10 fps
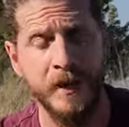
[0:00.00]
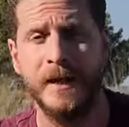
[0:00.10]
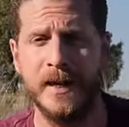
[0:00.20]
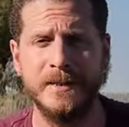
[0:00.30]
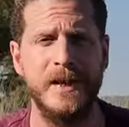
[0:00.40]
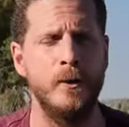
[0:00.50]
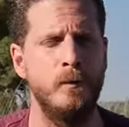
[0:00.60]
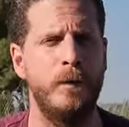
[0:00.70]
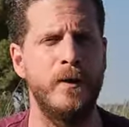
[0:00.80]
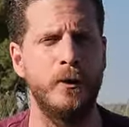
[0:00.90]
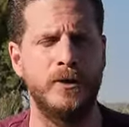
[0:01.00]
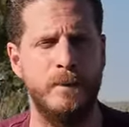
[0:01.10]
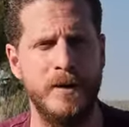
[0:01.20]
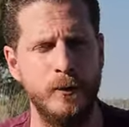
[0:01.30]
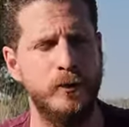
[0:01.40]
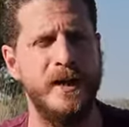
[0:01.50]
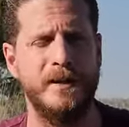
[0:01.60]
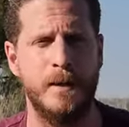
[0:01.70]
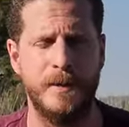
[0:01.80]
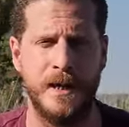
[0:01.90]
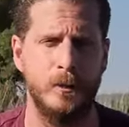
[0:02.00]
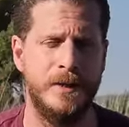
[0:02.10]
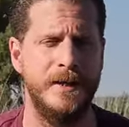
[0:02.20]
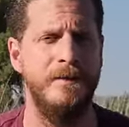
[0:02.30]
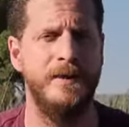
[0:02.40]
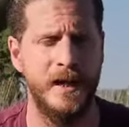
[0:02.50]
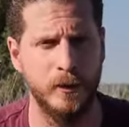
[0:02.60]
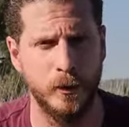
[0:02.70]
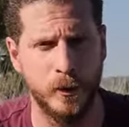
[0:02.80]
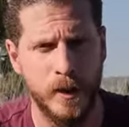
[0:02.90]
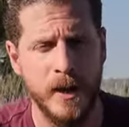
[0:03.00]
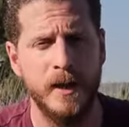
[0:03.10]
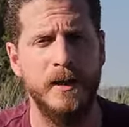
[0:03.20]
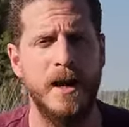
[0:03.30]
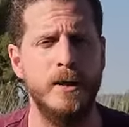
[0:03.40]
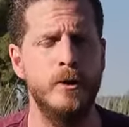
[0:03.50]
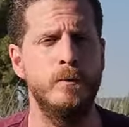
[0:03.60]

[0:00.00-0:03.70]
que este grupo de los Sabirus se haya terminado asentando en la región